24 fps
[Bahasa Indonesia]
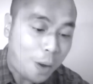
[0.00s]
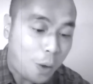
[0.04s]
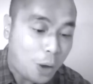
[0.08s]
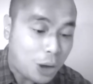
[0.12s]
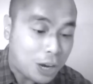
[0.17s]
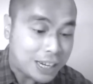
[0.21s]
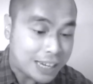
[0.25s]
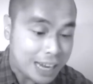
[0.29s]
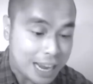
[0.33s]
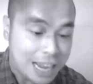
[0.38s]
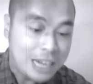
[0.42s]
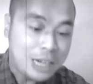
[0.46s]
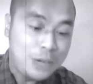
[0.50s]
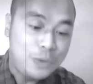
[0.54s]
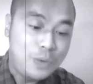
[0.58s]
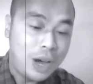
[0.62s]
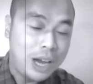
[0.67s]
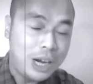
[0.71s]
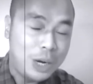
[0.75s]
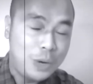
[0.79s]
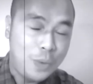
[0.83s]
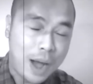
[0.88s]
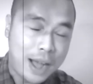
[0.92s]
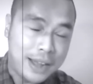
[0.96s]
orang
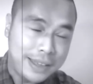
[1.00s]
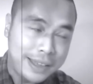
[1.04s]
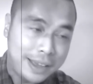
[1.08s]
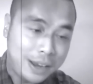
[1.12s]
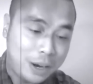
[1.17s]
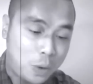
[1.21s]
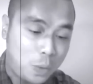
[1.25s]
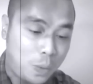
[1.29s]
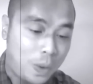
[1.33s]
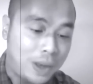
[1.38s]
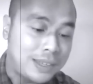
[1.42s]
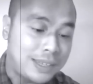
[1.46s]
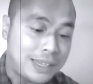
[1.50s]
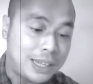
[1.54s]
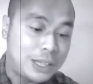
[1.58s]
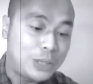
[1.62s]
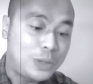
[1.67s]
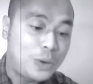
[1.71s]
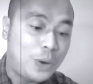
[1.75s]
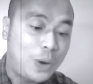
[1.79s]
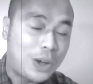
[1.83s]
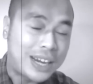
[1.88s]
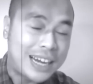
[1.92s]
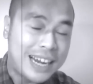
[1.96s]
dua-duanya gue satu
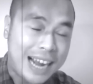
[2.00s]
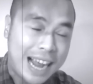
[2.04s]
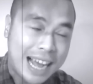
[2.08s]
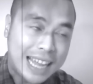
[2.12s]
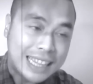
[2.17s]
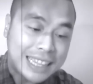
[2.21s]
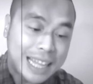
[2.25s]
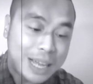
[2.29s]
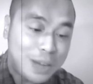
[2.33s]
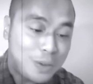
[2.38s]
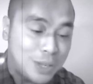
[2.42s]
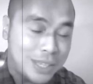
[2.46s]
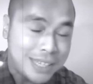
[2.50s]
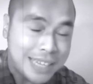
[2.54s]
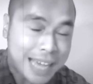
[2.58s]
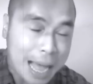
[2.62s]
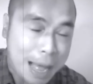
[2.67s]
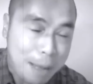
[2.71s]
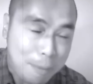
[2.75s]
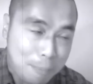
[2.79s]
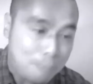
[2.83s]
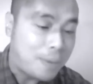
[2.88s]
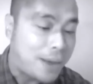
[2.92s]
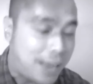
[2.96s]
orang nggak tahu
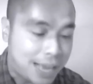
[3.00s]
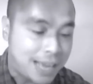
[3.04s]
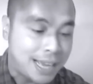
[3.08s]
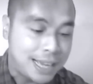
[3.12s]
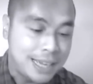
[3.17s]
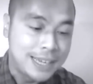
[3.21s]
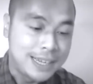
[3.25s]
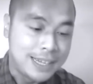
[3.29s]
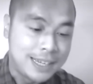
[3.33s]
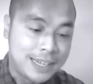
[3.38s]
siapa